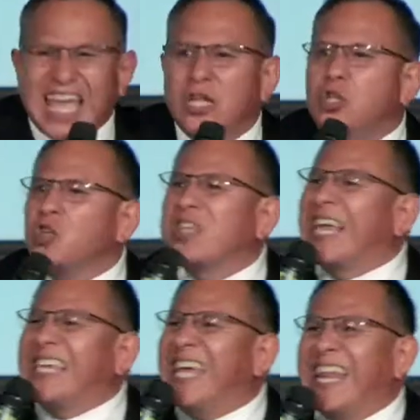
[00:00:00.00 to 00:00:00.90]
No se
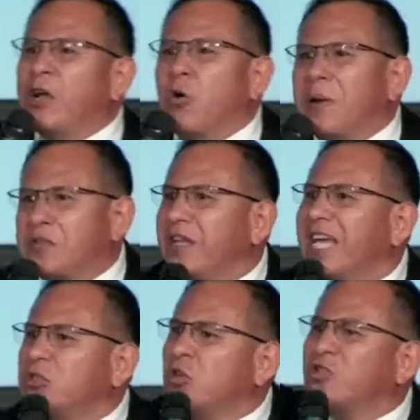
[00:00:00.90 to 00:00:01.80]
quieren convertir.
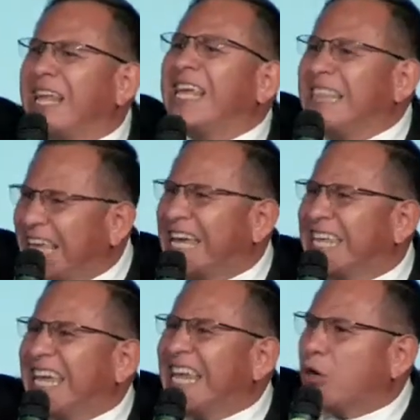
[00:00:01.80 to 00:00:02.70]
Esto nos da la idea de
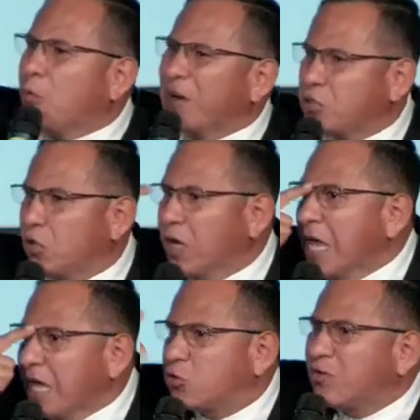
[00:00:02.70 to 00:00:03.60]
que la conversión
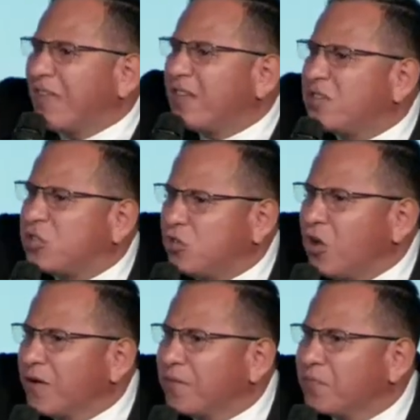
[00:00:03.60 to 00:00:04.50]
es una
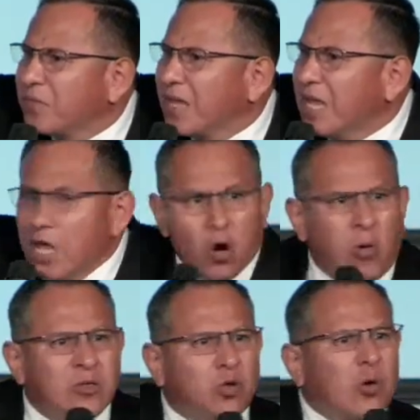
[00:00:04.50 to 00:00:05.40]
decisión.
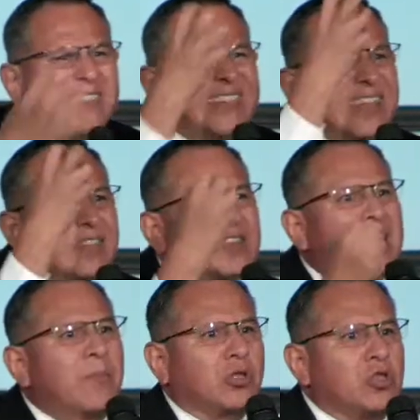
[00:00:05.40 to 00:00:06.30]
Cuando tú entiendes el
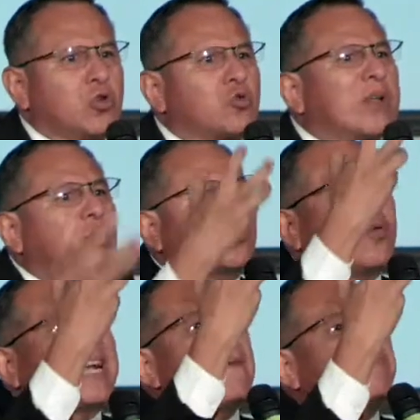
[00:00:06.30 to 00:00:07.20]
amor de Dios, cuando tú
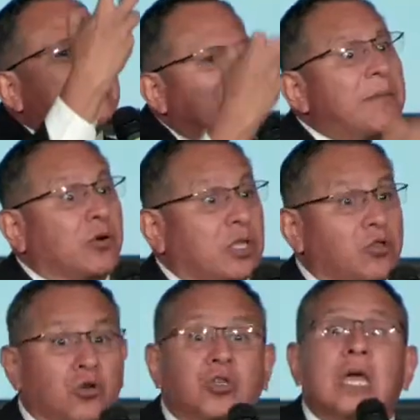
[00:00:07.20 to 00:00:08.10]
captas el amor de
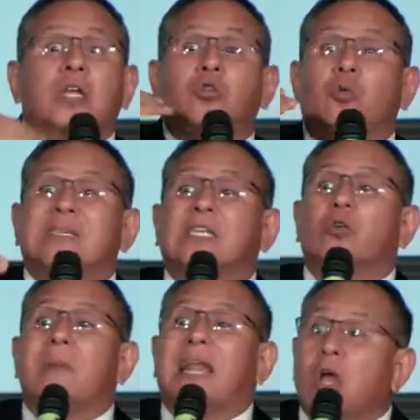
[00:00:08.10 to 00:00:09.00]
Dios, tú vas a
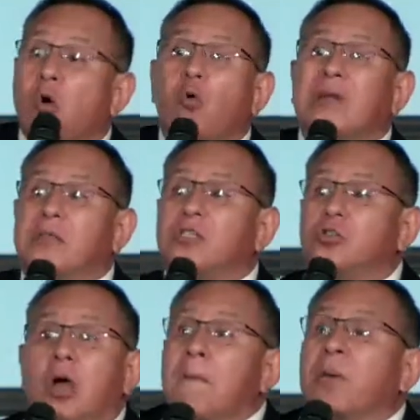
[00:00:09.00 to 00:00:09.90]
tomar una
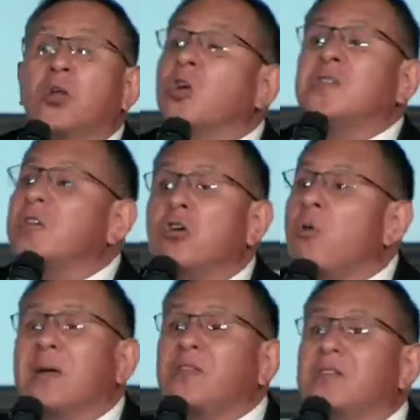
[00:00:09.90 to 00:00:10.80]
decisión. Pero no quisieron
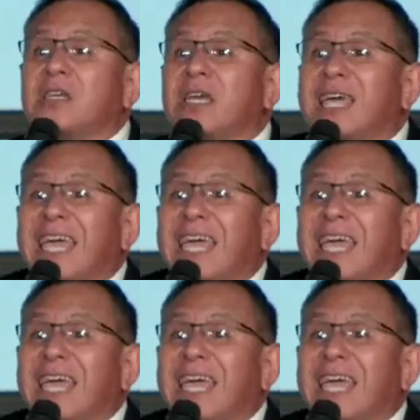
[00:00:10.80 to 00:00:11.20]
convertirse.